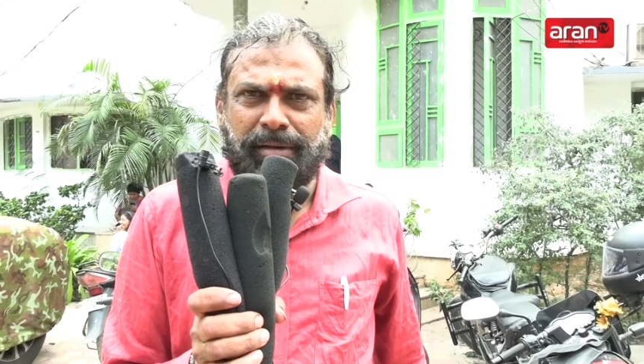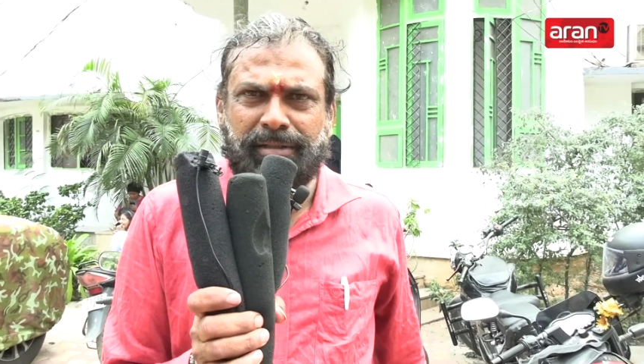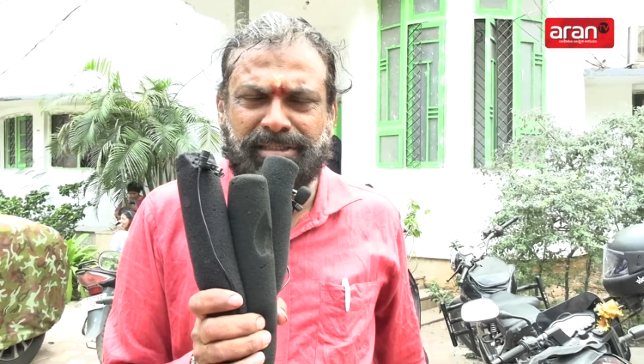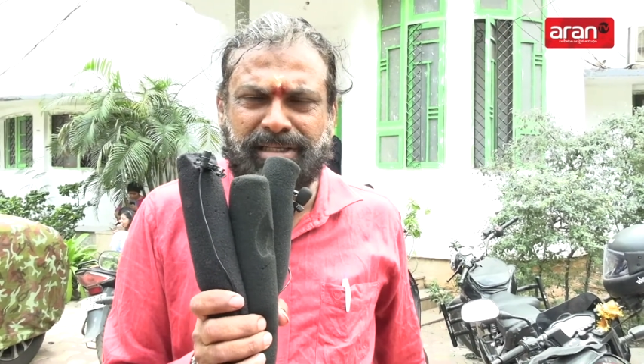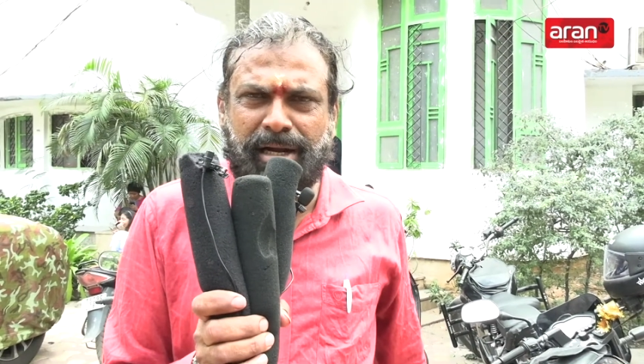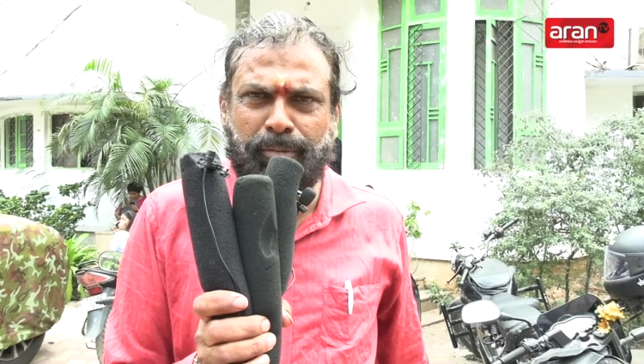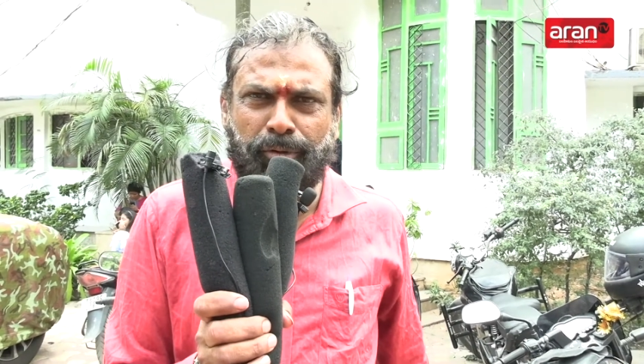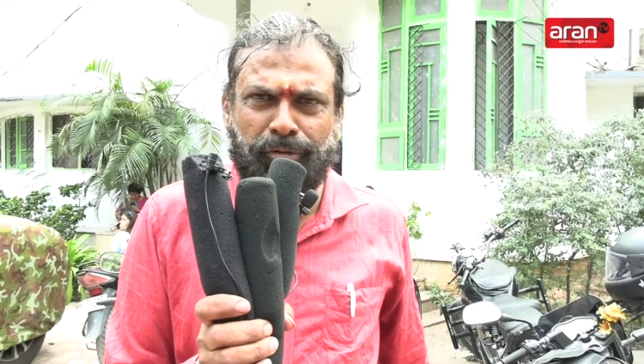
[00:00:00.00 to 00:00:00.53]

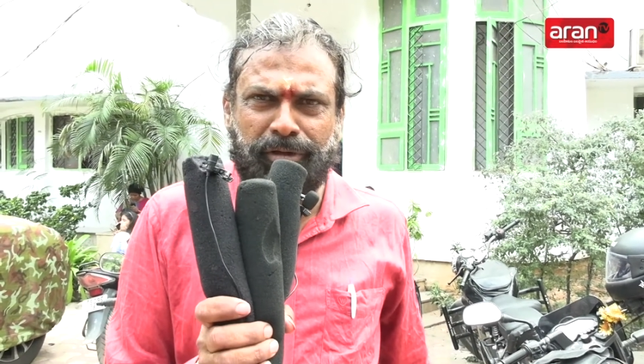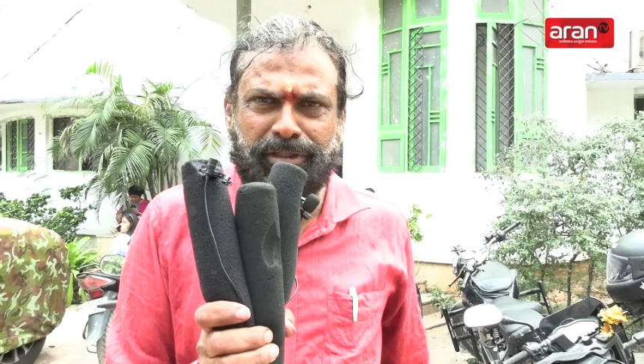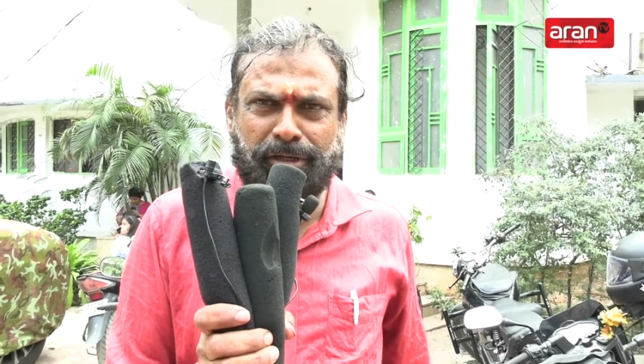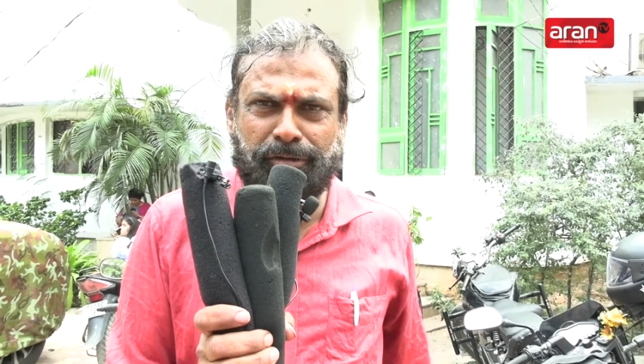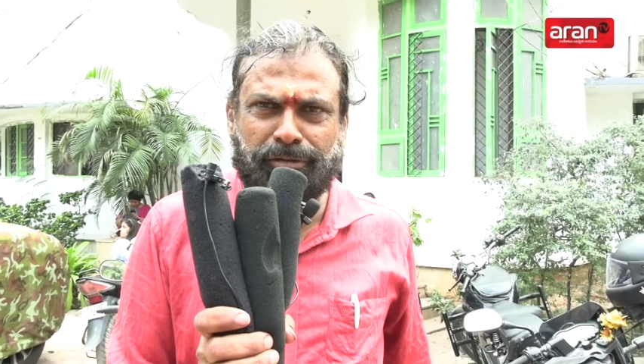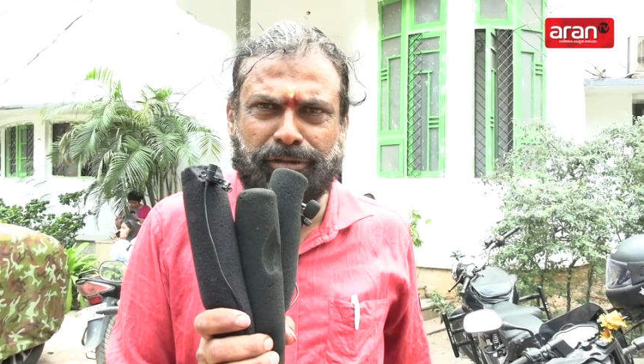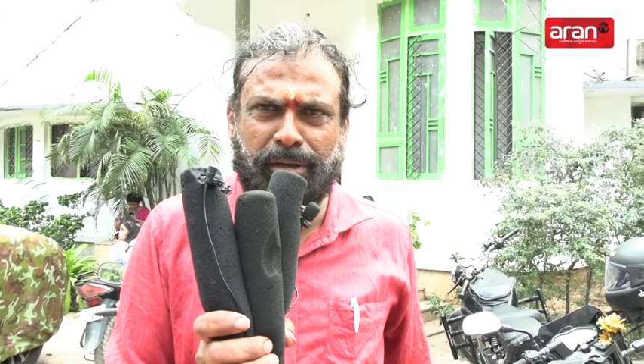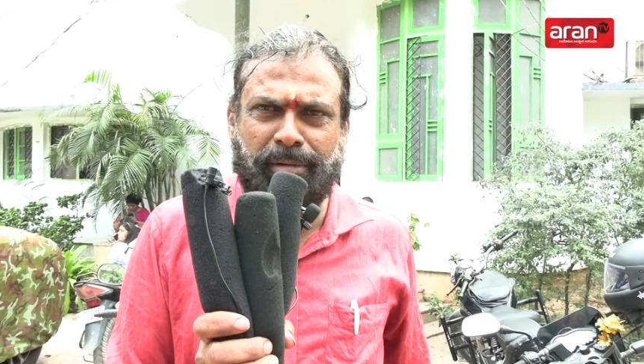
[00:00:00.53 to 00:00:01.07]
దసరా మూవీ
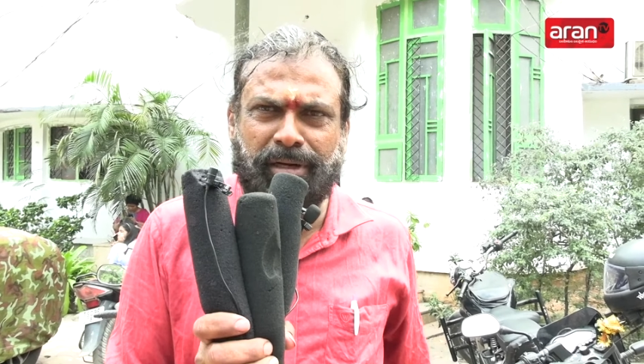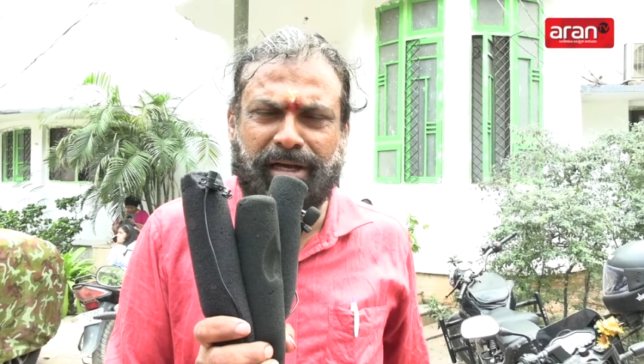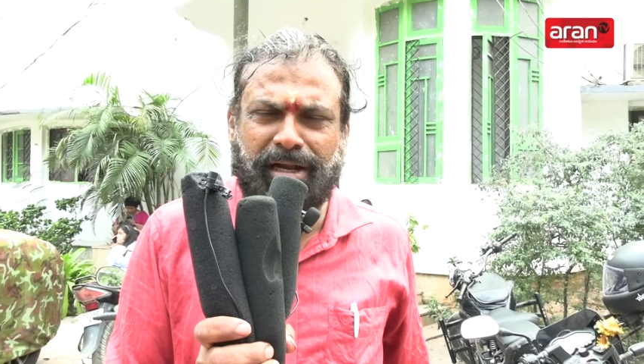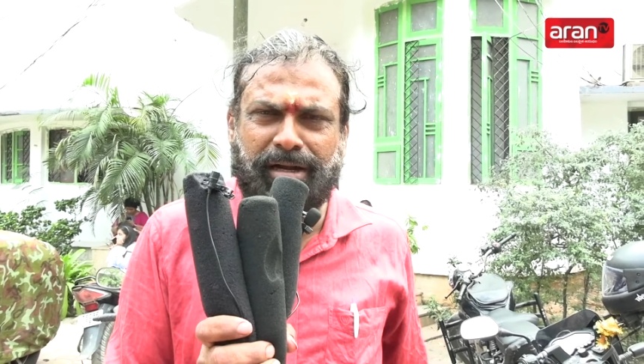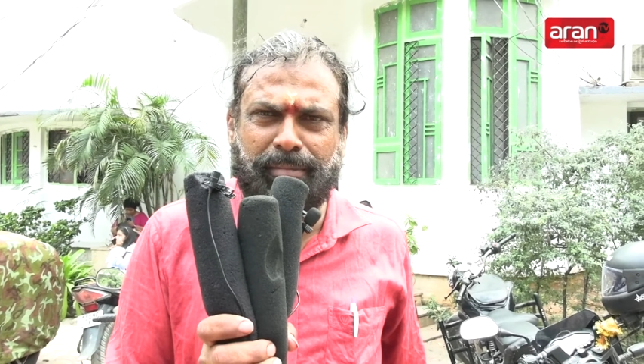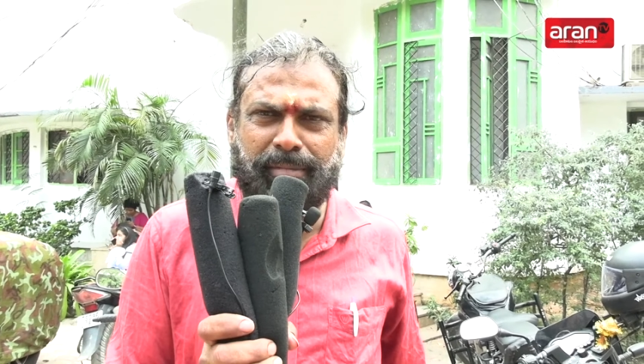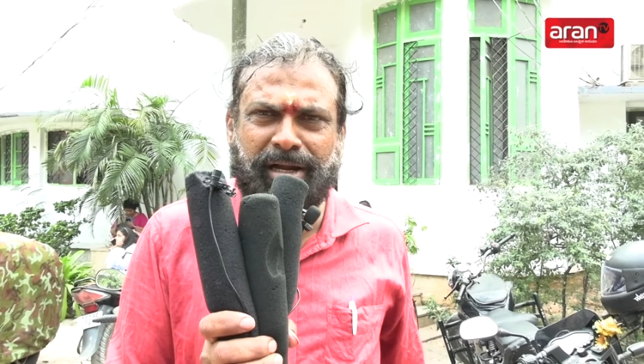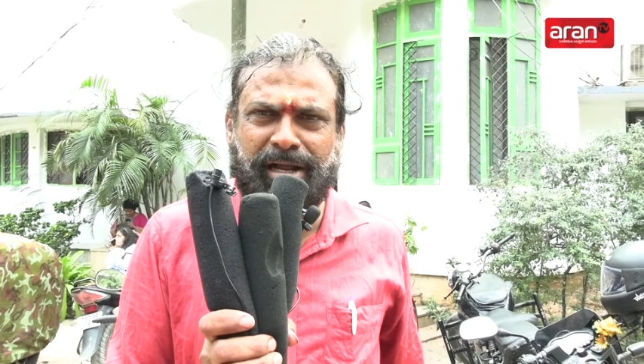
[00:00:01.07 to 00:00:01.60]
తెలుగు తమిళ
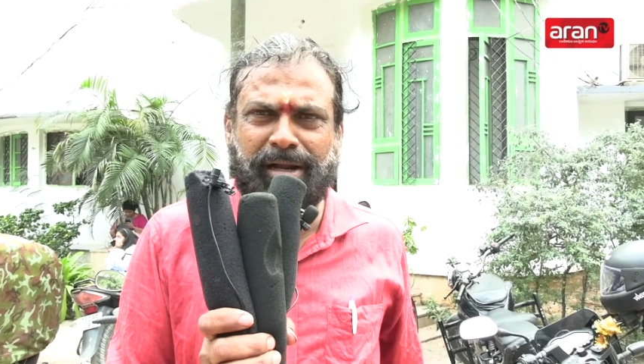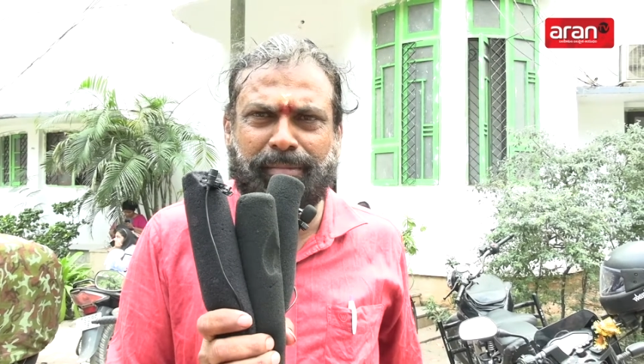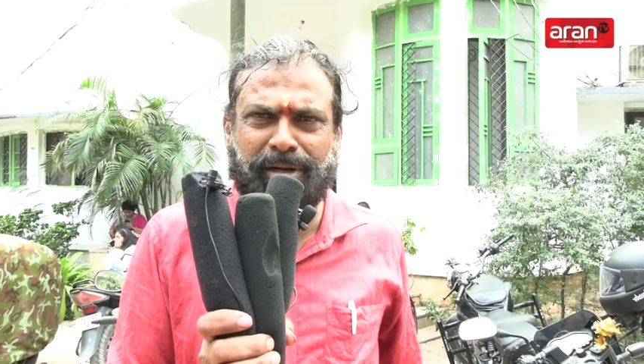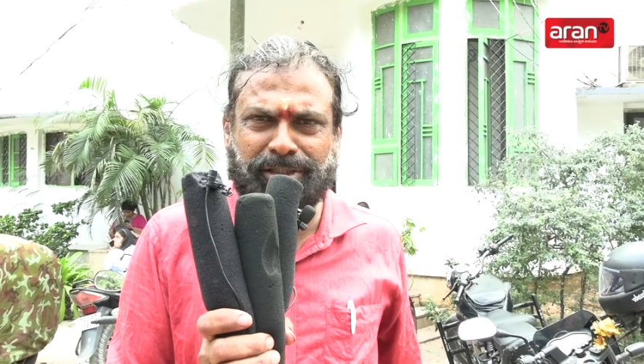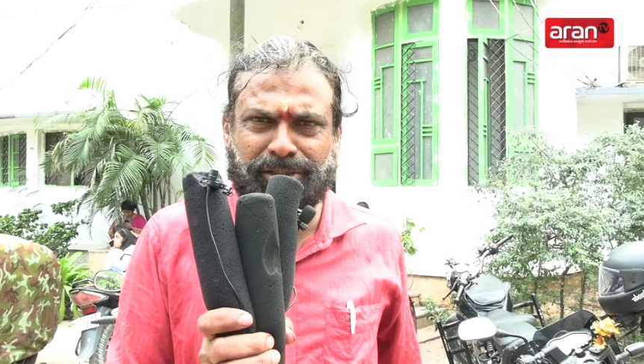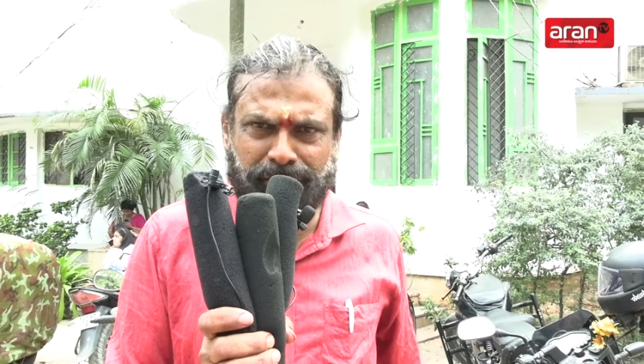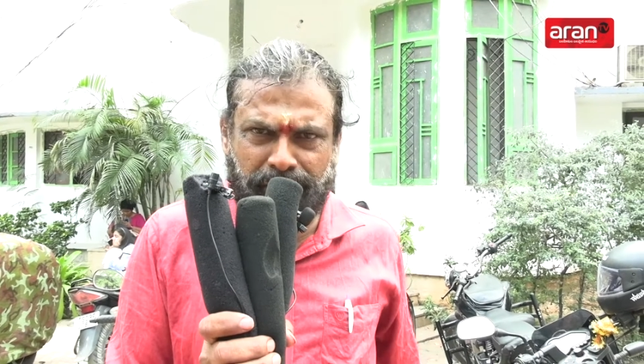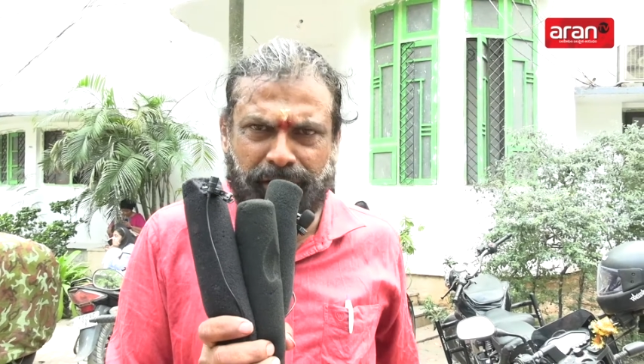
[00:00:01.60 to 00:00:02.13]
కన్నడ మలయాళ
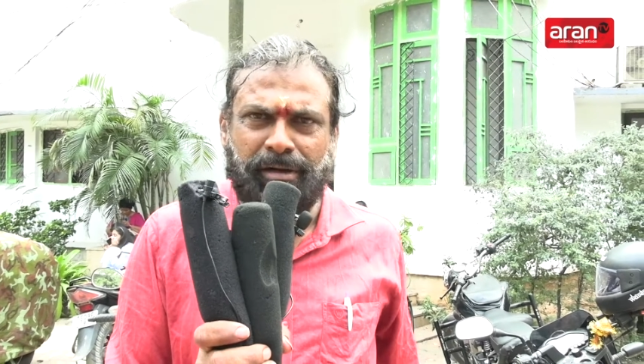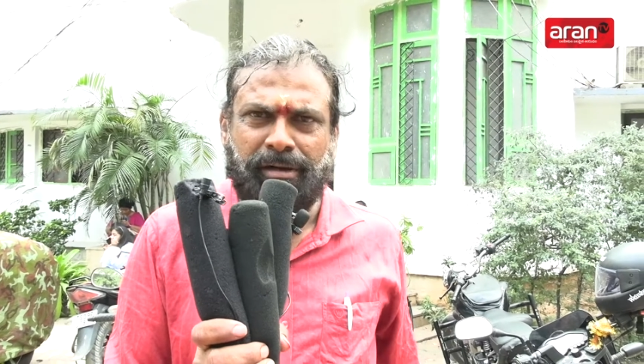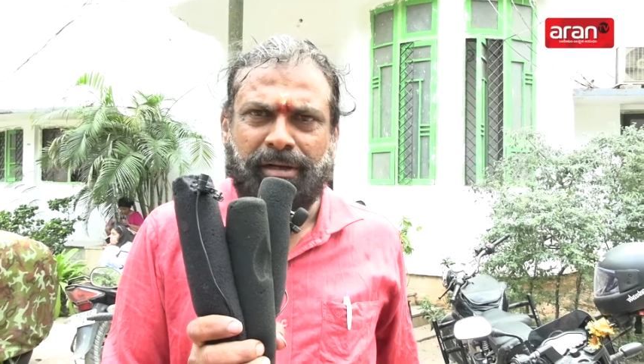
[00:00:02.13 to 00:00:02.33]
భాషలో